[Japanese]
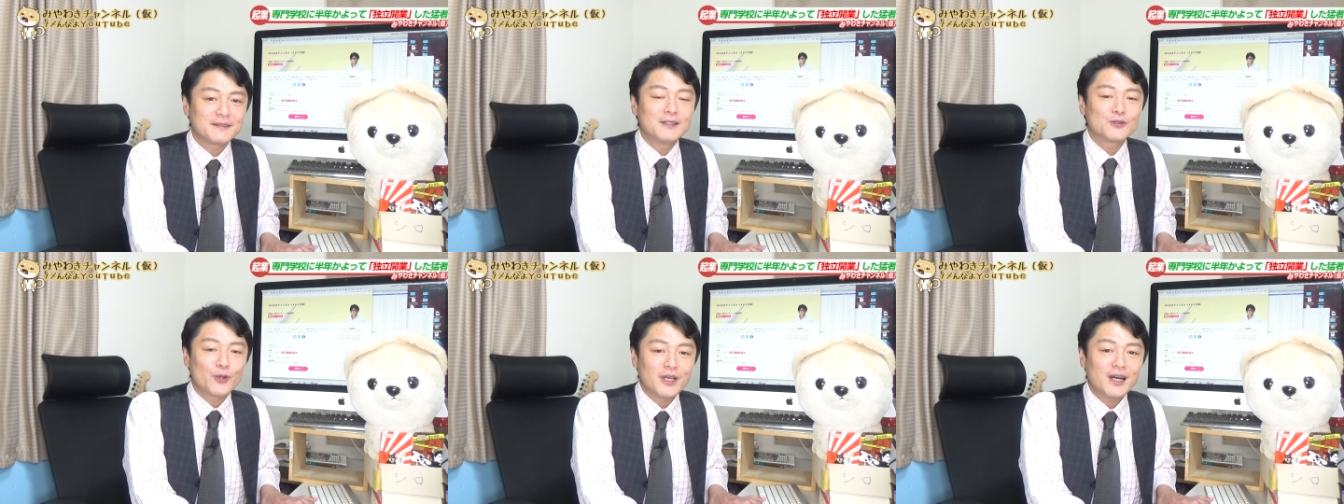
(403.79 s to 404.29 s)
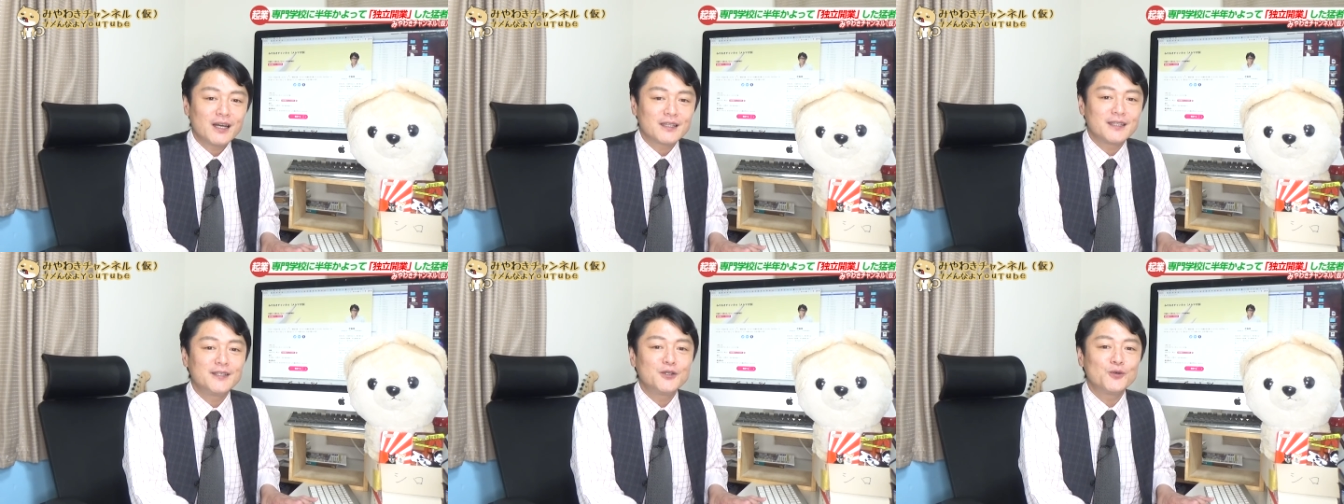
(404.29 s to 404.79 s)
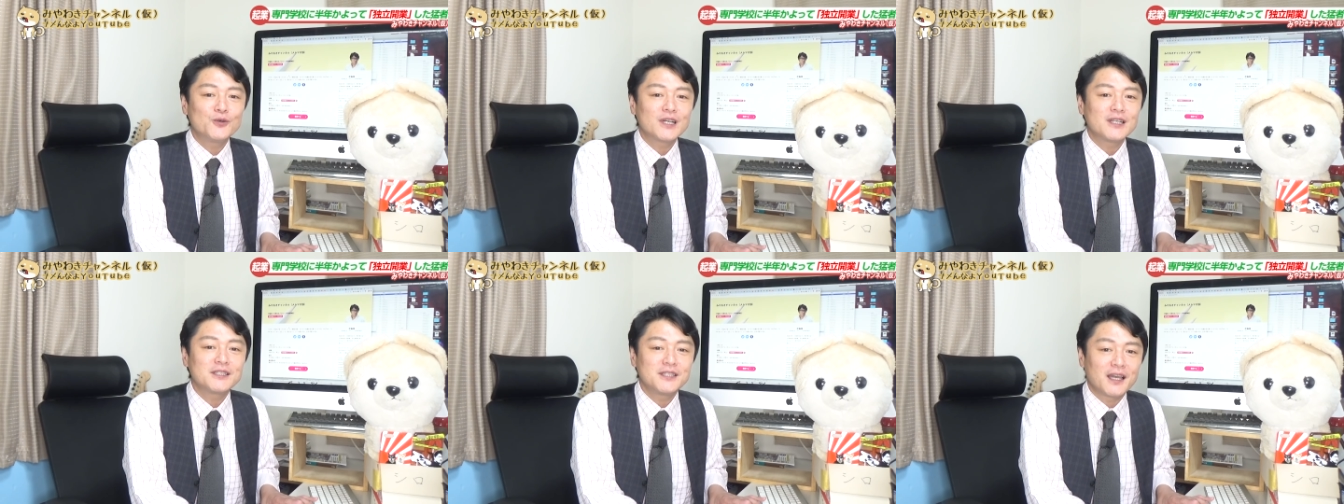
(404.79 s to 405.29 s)
それが起業
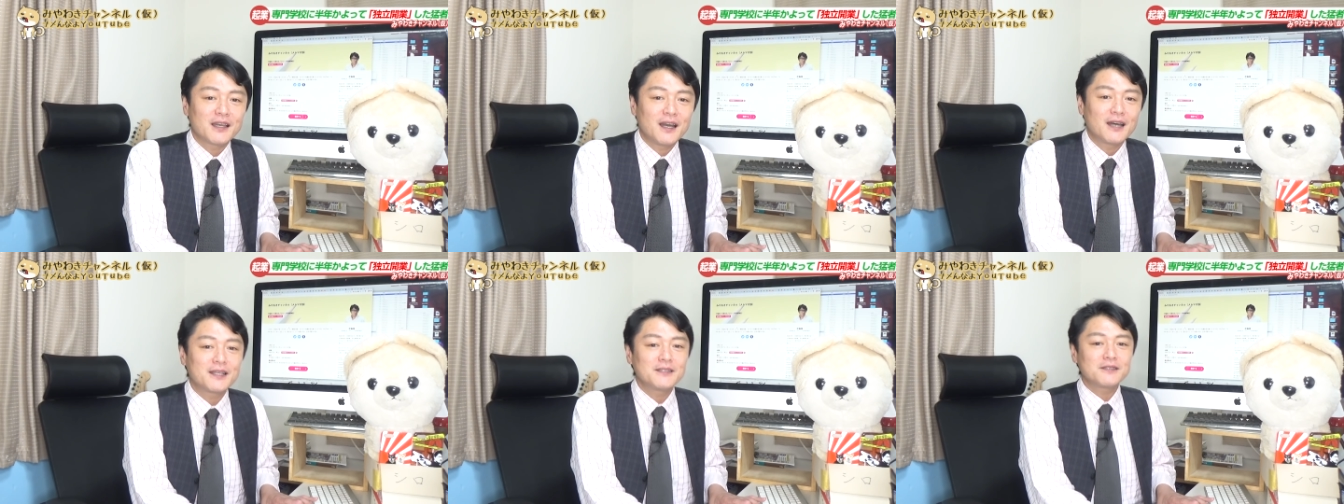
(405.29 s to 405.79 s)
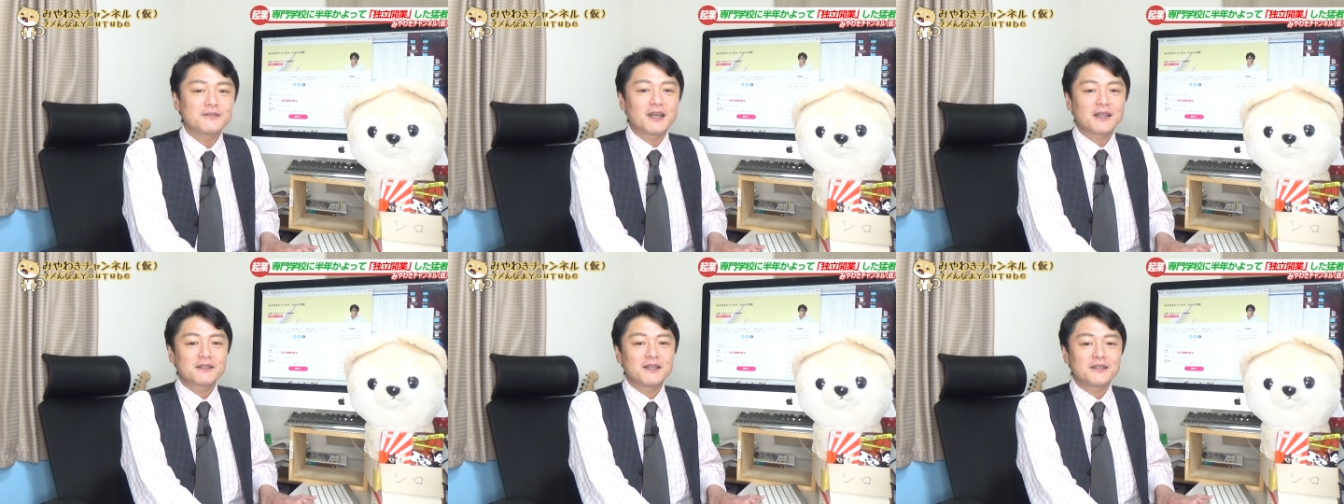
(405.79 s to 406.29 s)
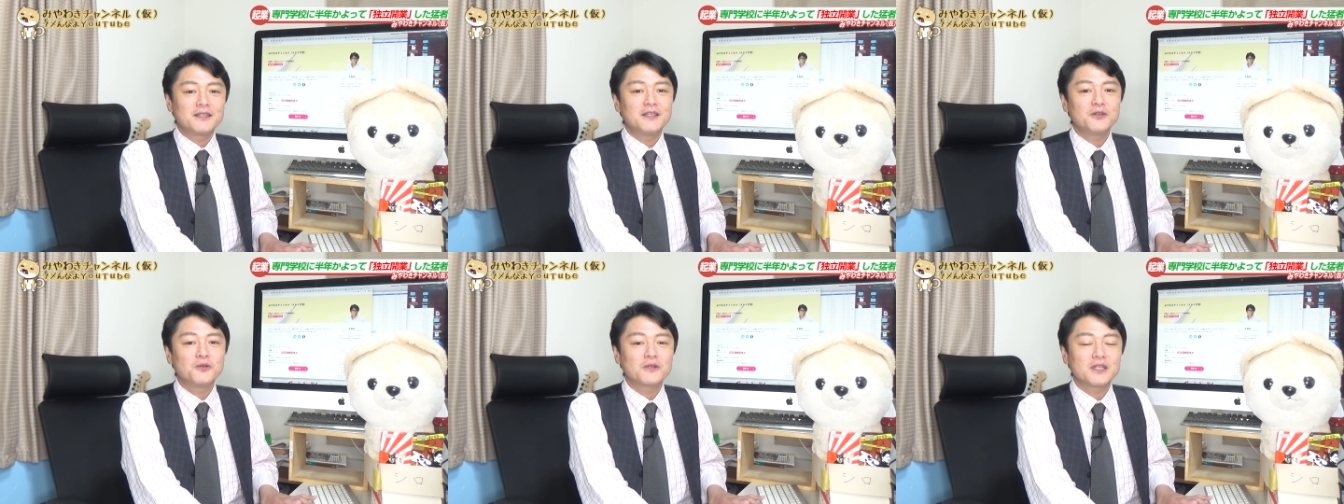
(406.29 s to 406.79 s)
家支援足立区がやってた起
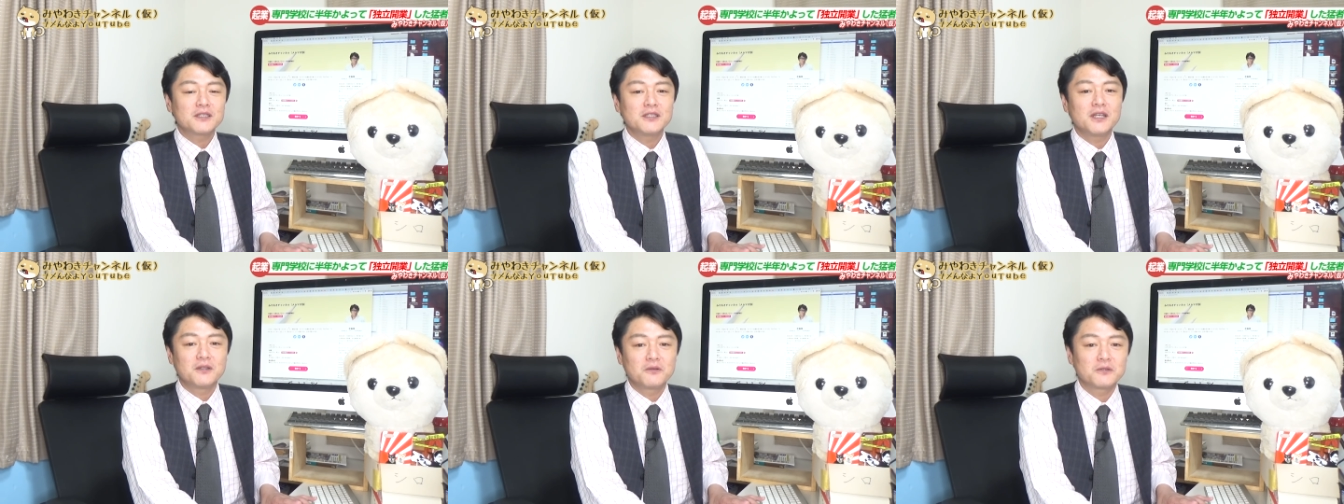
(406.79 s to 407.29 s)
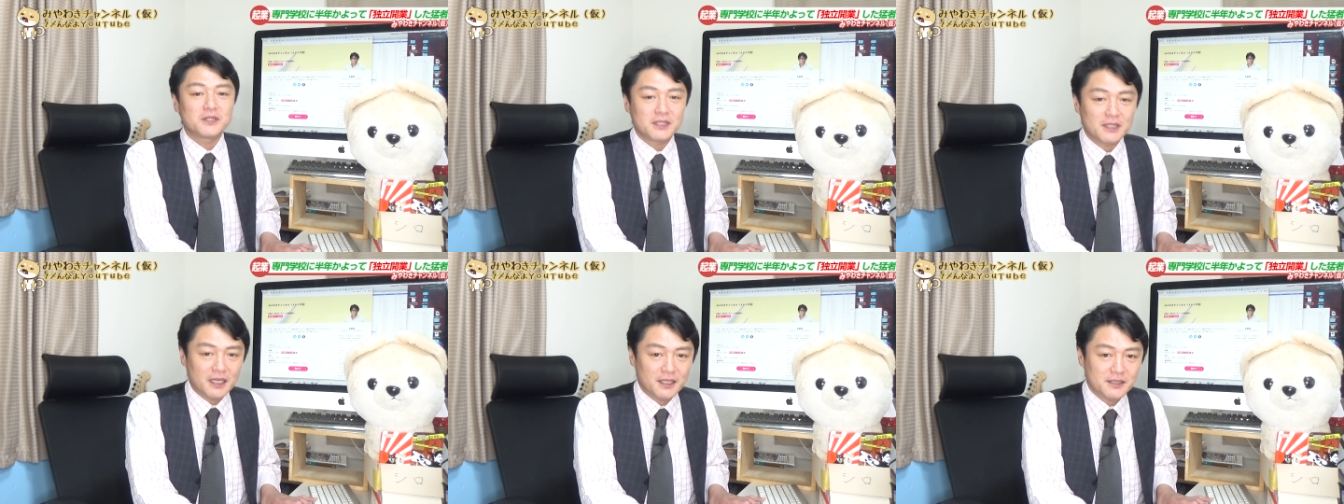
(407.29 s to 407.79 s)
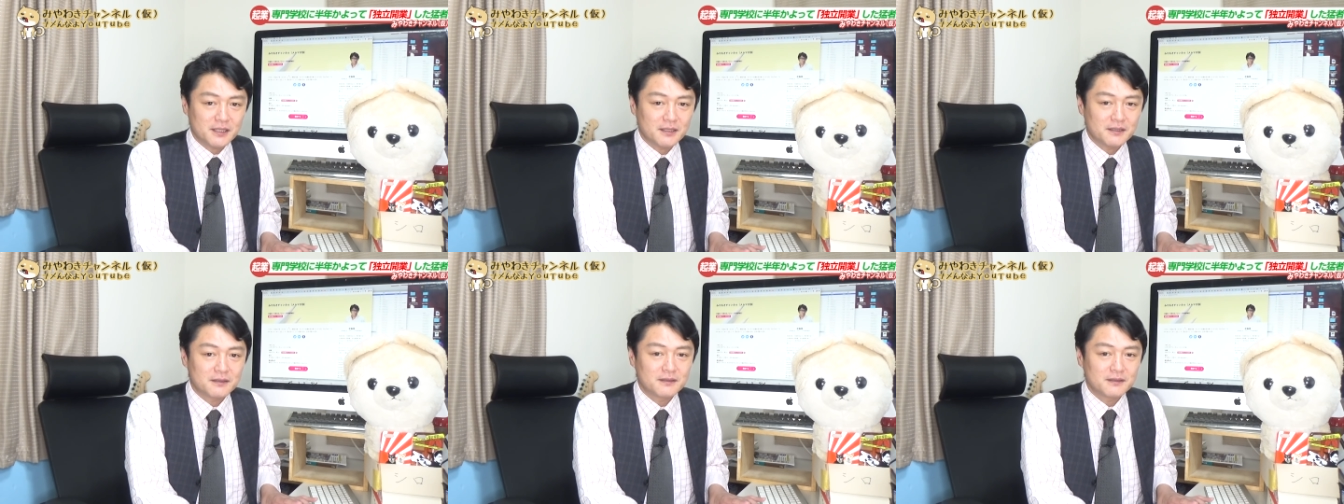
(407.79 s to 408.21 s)
業家支援の実態でした